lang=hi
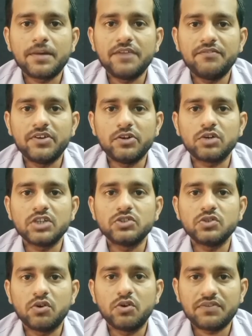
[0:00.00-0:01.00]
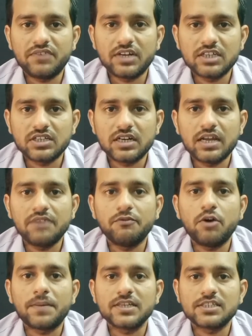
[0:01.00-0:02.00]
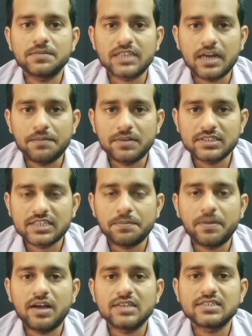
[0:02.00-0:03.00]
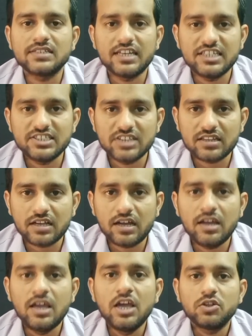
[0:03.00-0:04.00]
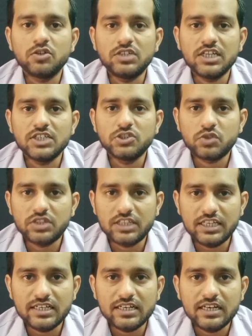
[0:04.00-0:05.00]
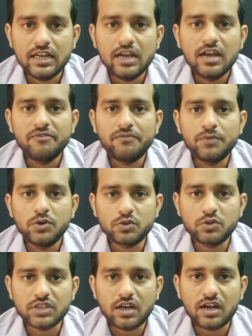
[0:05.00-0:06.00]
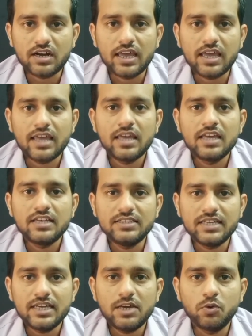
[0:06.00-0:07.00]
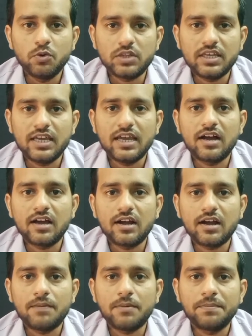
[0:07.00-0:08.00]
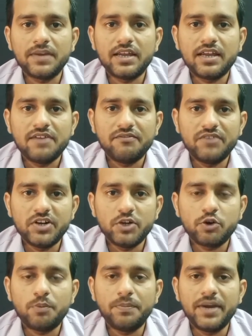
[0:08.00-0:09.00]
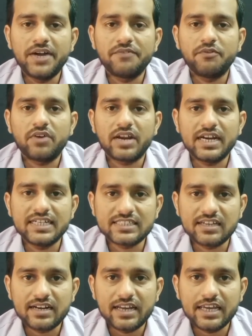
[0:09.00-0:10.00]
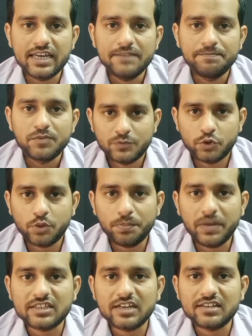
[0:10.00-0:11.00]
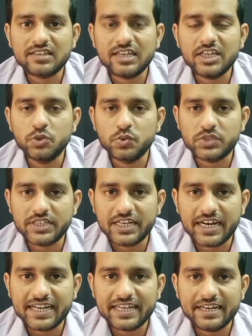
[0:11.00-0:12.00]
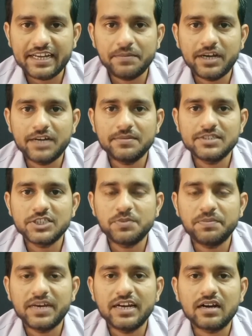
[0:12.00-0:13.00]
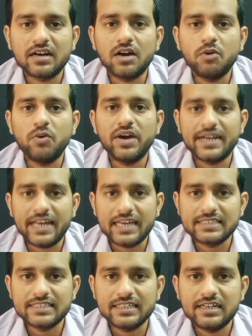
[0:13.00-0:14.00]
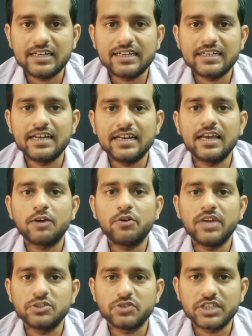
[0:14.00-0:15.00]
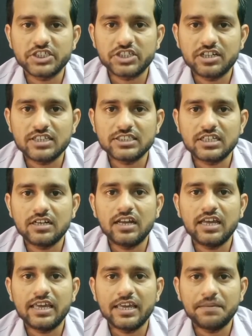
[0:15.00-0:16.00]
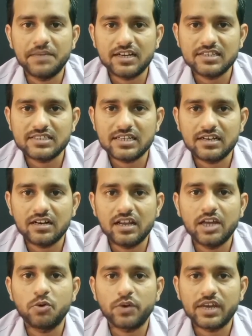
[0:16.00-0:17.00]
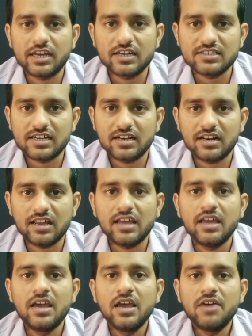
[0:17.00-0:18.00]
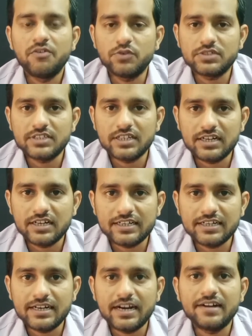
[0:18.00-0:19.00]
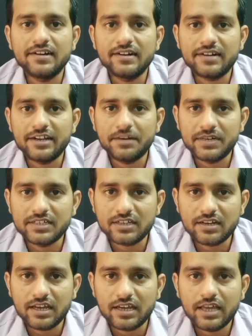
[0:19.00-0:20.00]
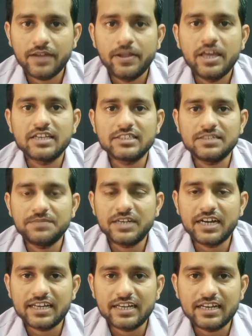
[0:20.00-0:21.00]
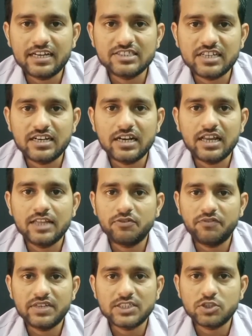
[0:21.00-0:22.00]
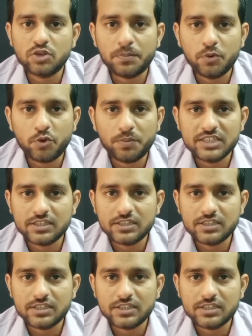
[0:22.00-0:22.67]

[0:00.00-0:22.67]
आपकी वीडियो का जो नोटिफिकेशन है वो आपके सब्सक्राइबर्स के पास नहीं जाता तो ये जो तीन नुकसान हैं ये होते हैं अगर आप अपनी वीडियो को मेड फॉर किड्स करेंगे तो अब बात करते हैं दूसरी कैटेगरी के बारे में जिसमें मैंने रखा हुआ है टैक्स से रिलेटेड है कोई एजुकेशन का चैनल है गेमिंग का चैनल है कुकिंग का चैनल है फूड से रिलेटेड है एंटरटेनमेंट का है किसी भी कैटेगरी का चैनल है तो वैसे तो आप नॉर्मली